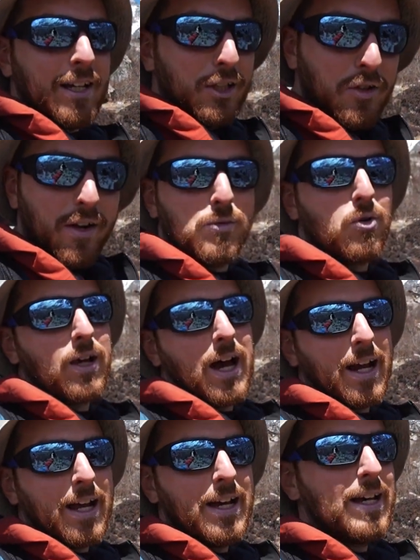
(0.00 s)
dovrei
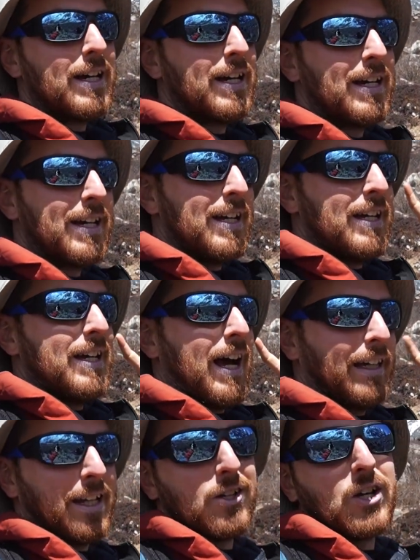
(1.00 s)
sbucare
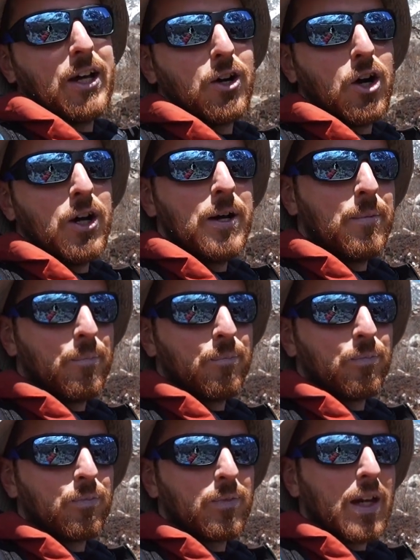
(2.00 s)
al ghiacciaio
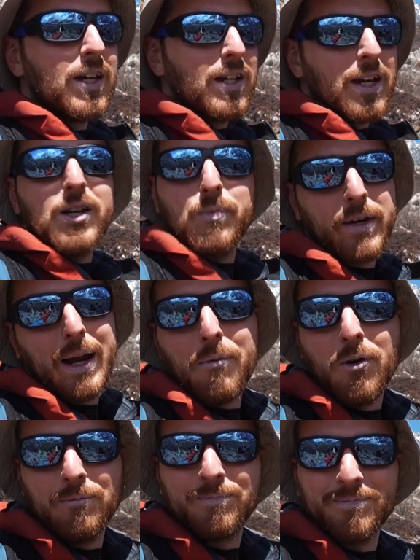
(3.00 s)

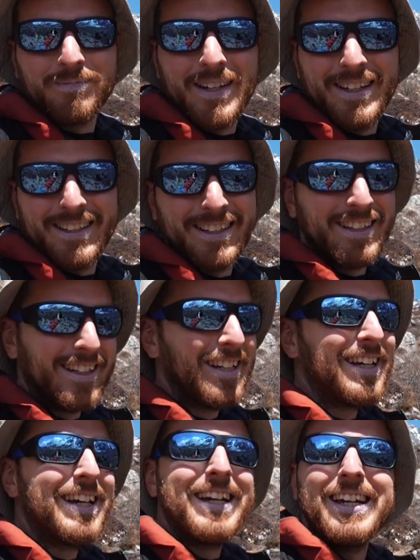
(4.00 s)
speriamo
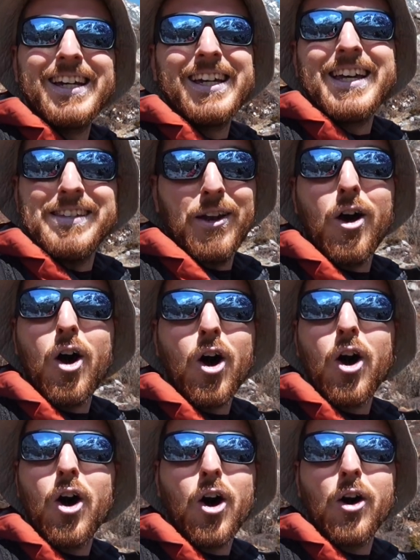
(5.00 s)
se
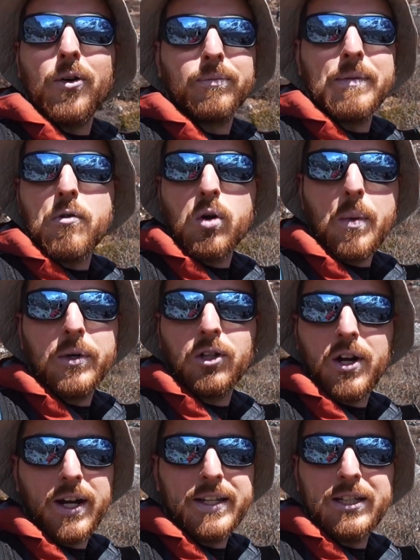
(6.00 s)
no devo comunque poi
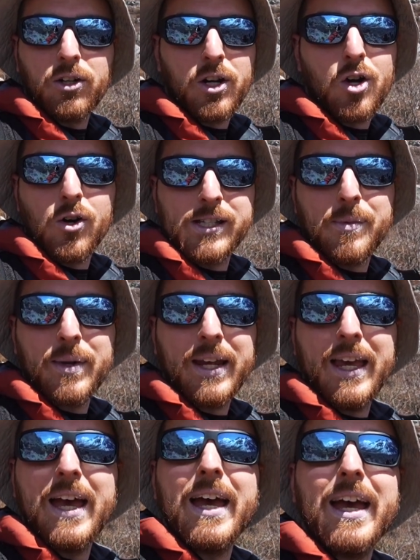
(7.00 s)
tornare indietro di corsa
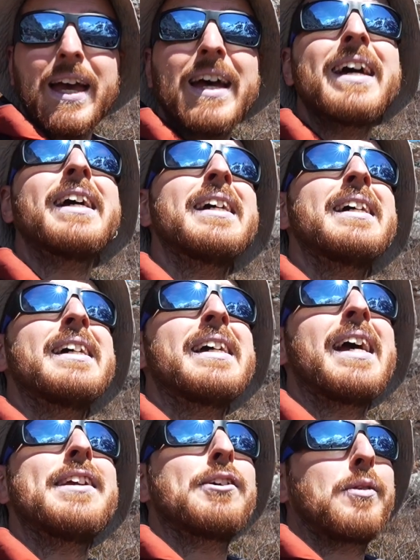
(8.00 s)
perché è
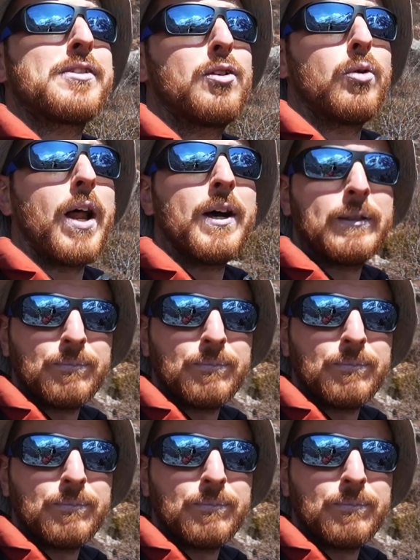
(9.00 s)
già quasi l'una